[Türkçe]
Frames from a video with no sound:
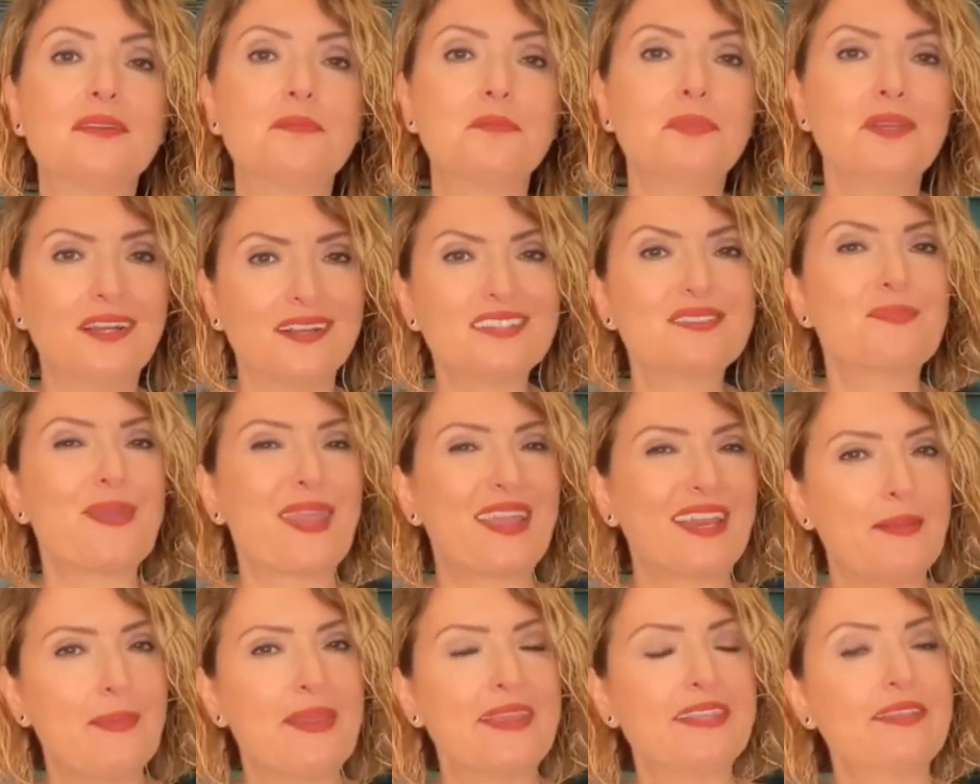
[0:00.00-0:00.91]
biraz
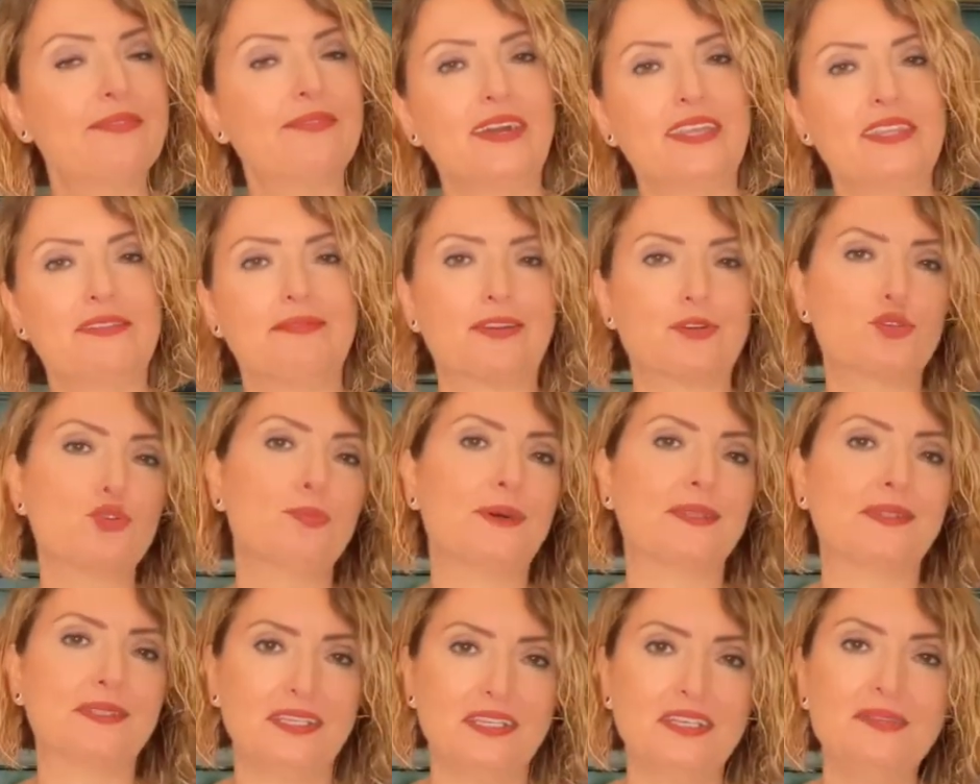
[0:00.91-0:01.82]
beklemekte fayda var
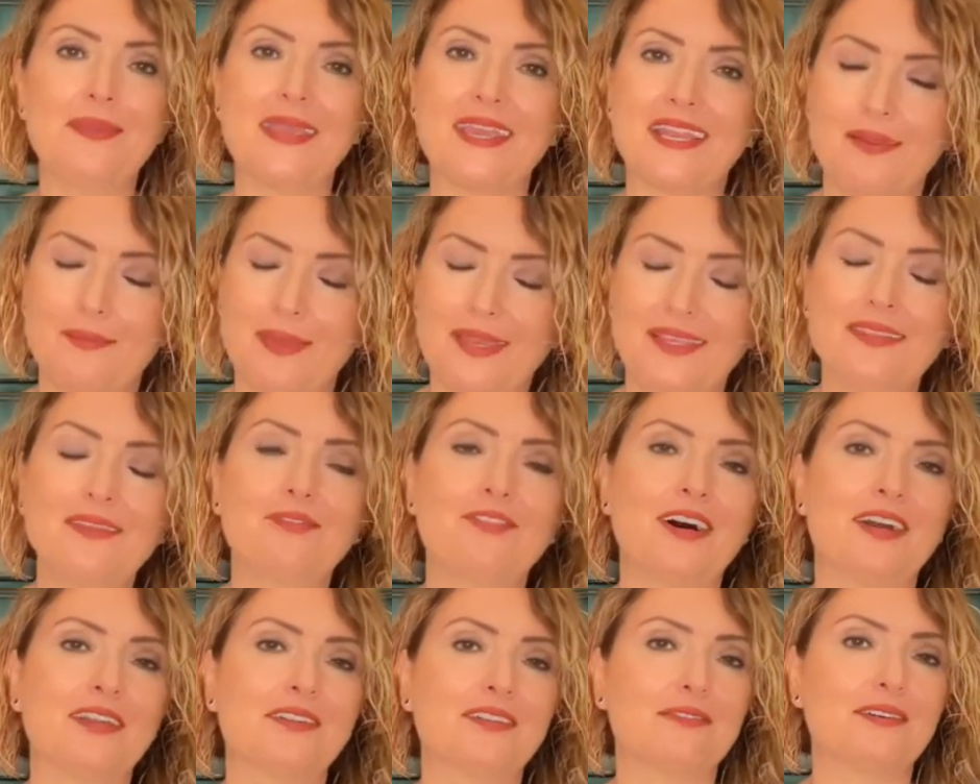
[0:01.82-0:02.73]
Şubat ayını beklemekte
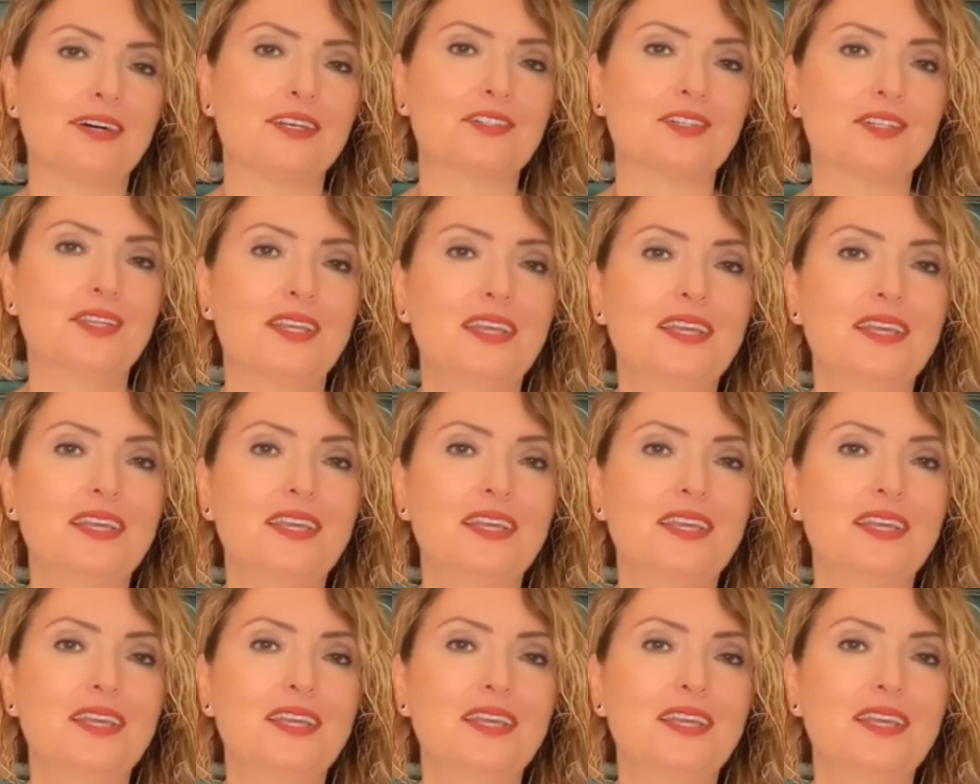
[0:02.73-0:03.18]
fayda var